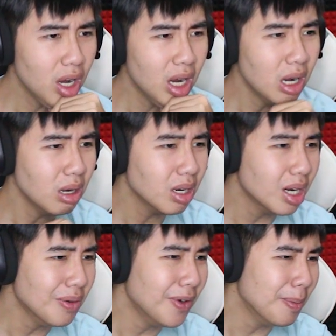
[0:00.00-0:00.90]
Oh ờ,
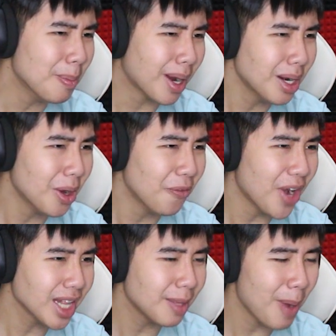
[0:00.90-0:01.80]
no, vừa mới mắng nó
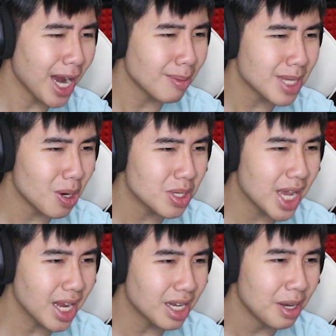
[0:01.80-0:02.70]
phát thì 3 năm sau nó
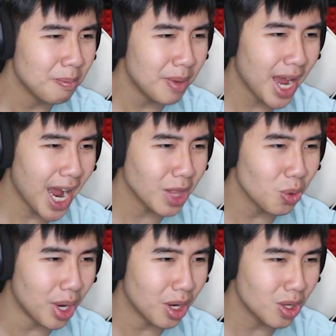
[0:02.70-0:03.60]
chết 12
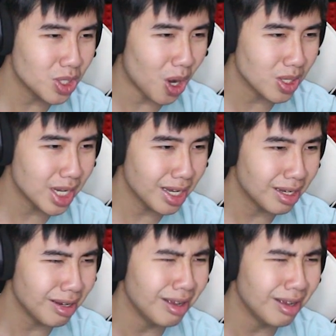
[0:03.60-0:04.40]
tuổi thì con chó chết